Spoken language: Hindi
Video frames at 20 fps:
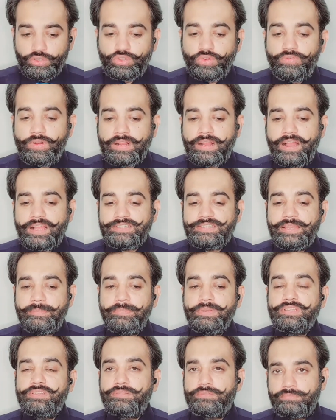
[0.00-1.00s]
तो वकास
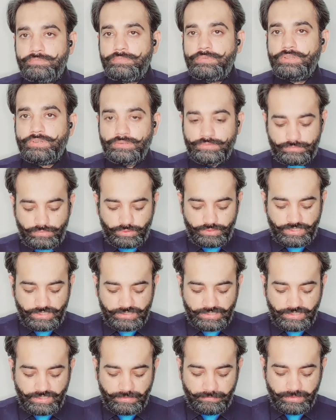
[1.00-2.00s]
अहमद कुछ
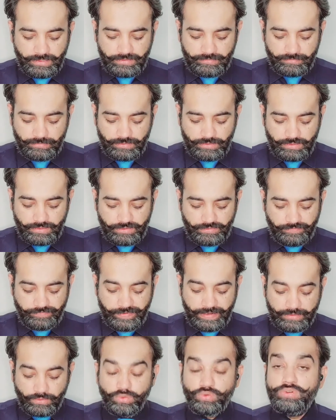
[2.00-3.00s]
अर्सा कबल
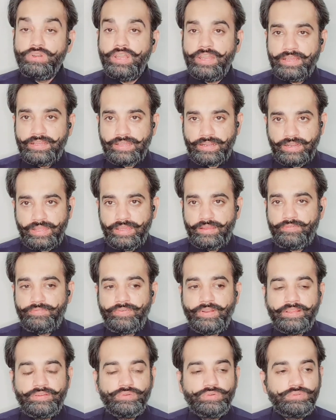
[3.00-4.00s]
फ्लैकून लेकर आया
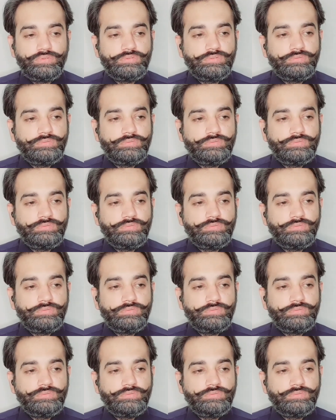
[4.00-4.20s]
फ्लैकून